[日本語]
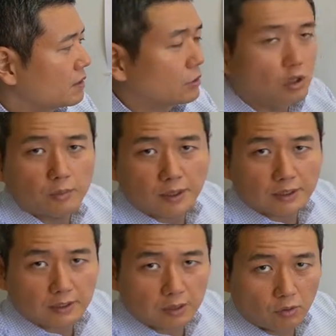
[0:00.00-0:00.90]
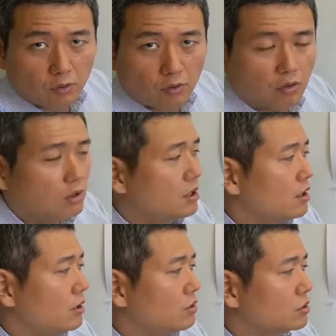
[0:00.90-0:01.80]
ン例えばですけど
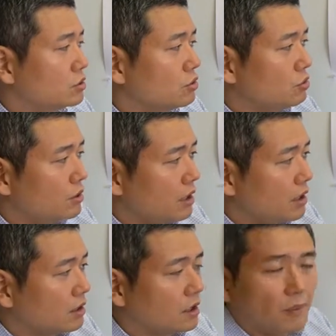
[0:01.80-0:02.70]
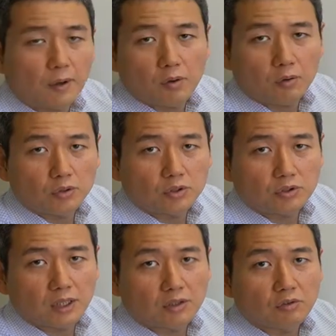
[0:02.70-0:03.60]
路上でタバコを吸う
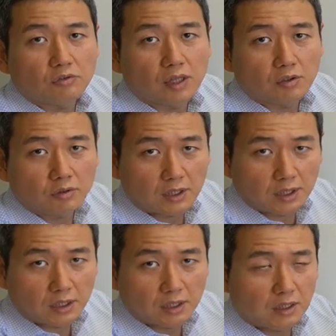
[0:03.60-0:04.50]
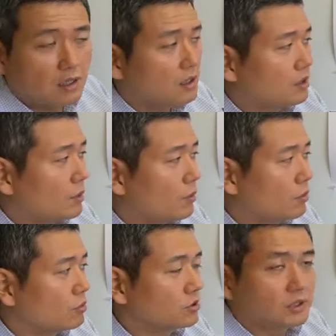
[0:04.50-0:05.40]
なって言ってんのに
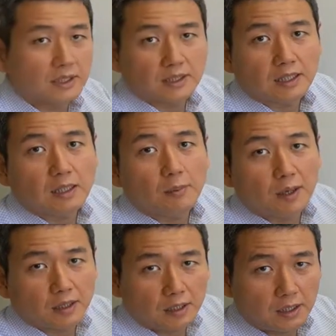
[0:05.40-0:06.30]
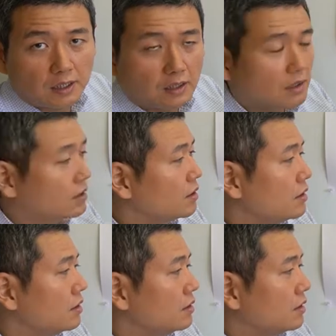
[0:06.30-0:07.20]
タバコを吸ったやつがいた場合に、
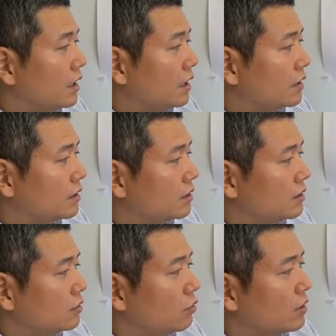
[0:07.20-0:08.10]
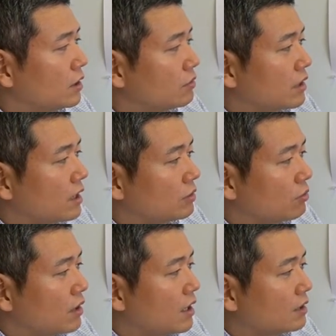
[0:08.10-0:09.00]
えー、どっかの県
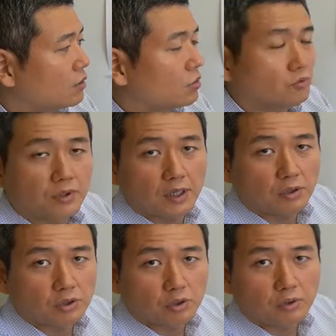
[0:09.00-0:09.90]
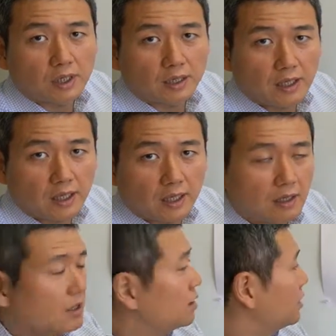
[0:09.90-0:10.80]
とか都道府県の条例
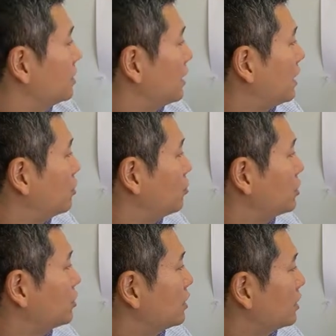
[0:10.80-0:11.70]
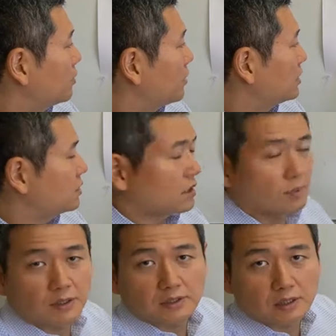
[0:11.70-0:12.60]
で過料いくらになりますって決
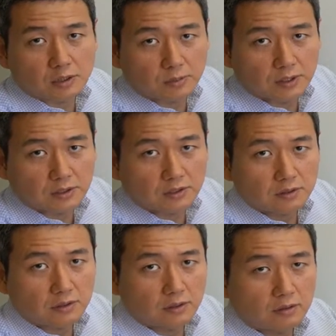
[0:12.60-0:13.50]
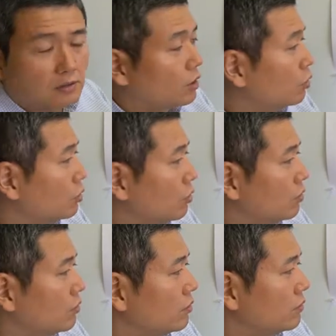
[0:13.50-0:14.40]
まったりしますなるほ
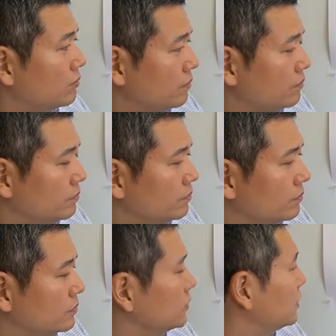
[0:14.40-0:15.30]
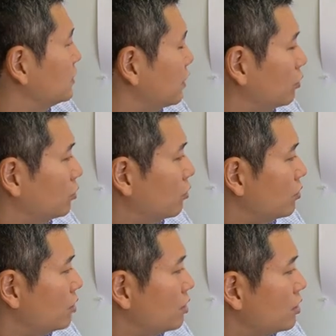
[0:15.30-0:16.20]
どうんうんうんなるほど
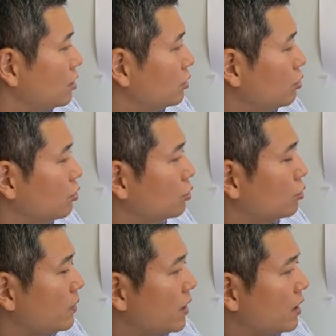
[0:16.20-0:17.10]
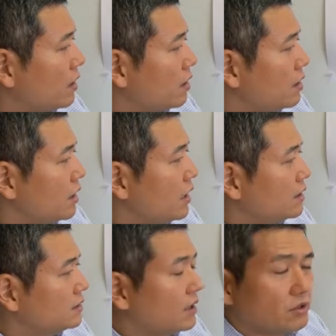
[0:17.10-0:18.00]
ということは
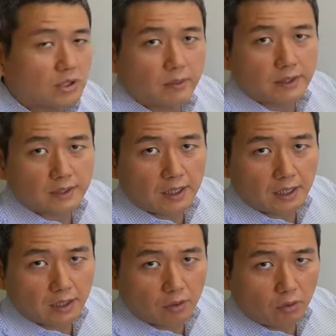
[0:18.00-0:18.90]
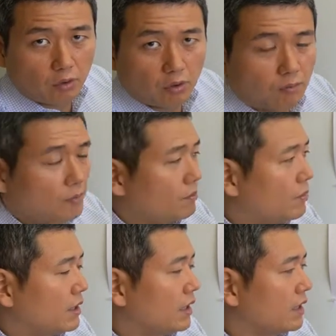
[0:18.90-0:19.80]
犯罪をしたわけじゃないけど
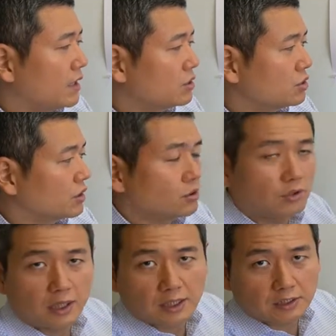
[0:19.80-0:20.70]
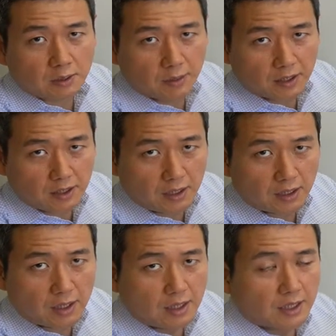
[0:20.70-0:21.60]
マナー違反とかルール違反した場合
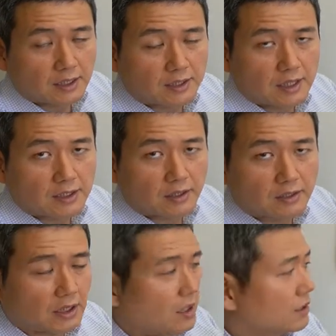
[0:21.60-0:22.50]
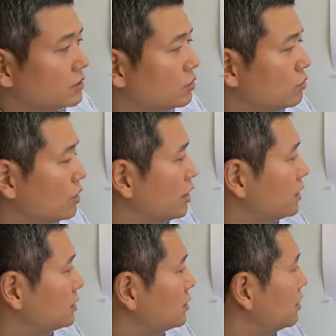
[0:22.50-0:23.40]
に課せられちゃうやつかなそうで
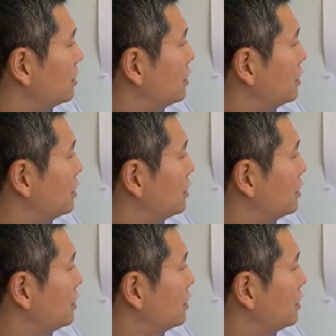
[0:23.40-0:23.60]
す